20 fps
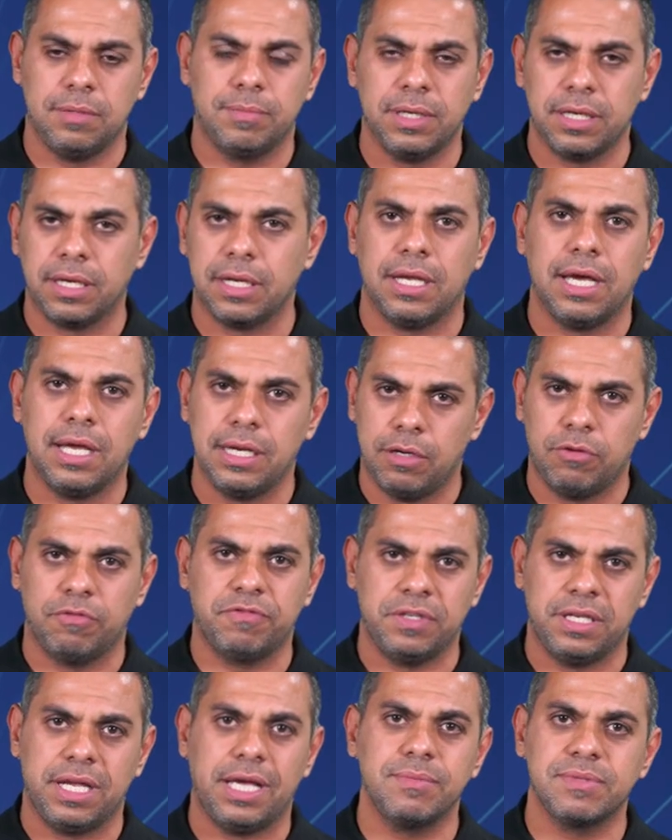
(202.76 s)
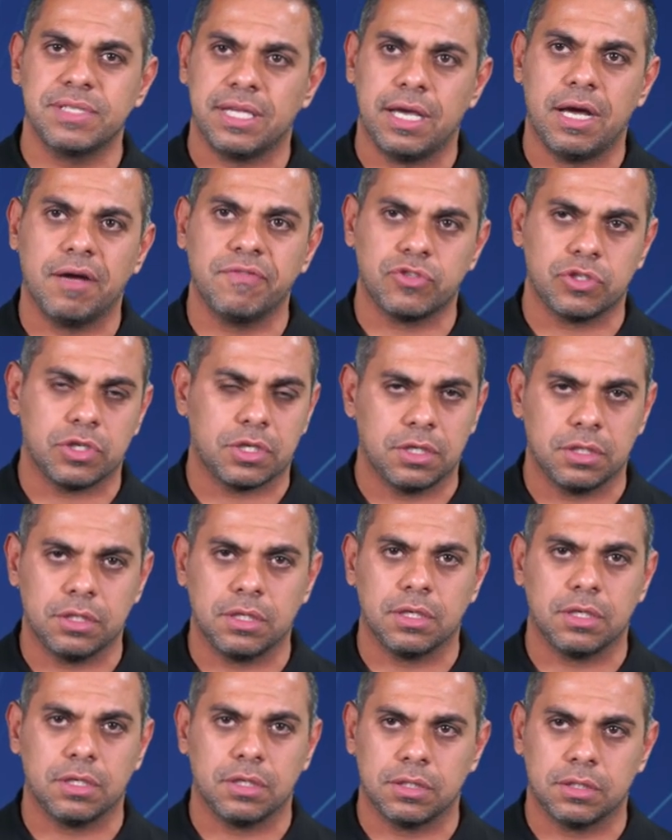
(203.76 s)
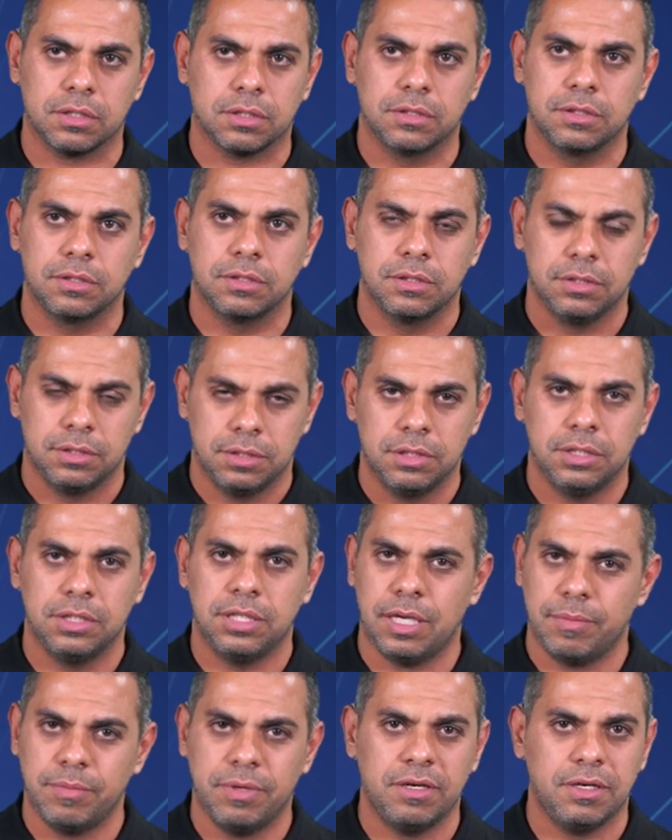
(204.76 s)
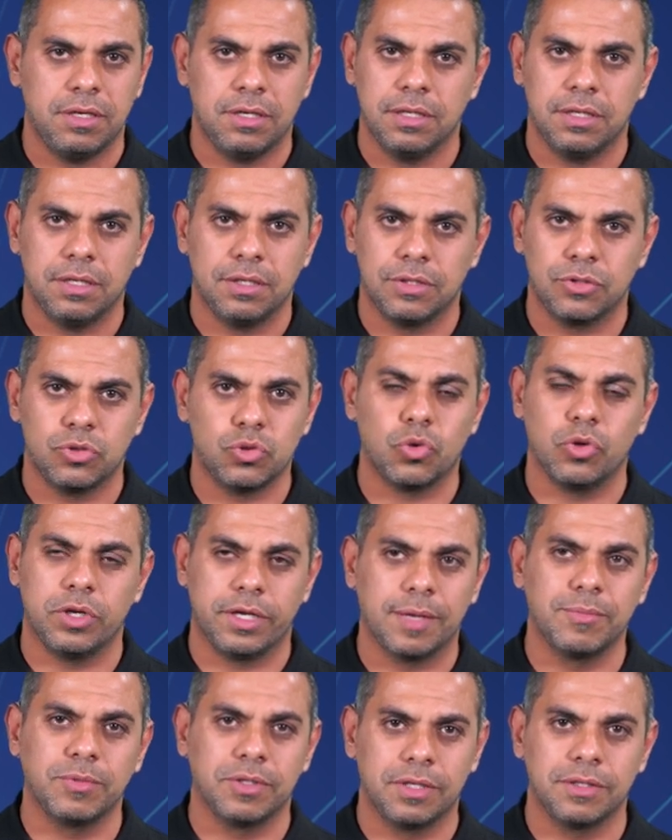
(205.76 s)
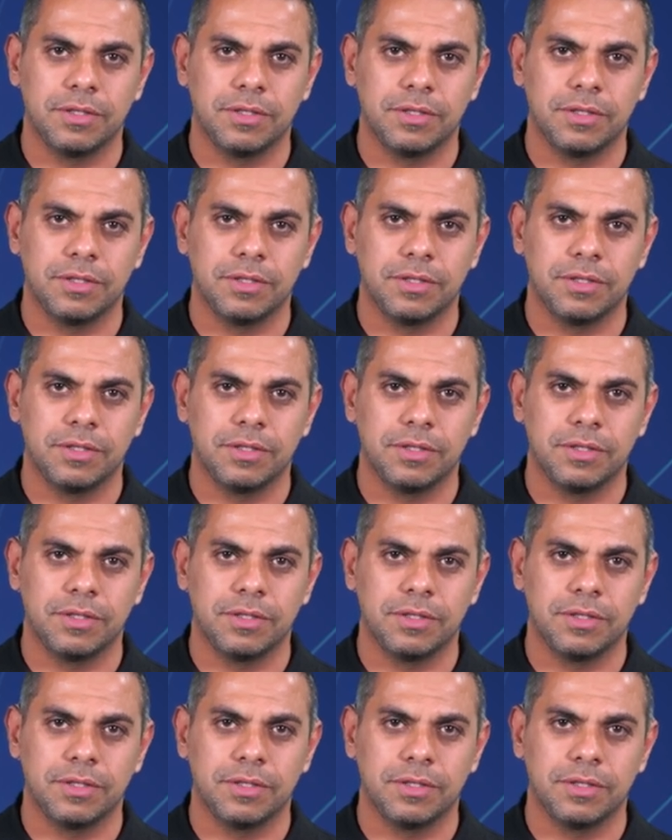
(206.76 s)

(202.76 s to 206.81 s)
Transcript: البنك الاهلي لو في لعيب زي قفشه كده يعمل شغل جامد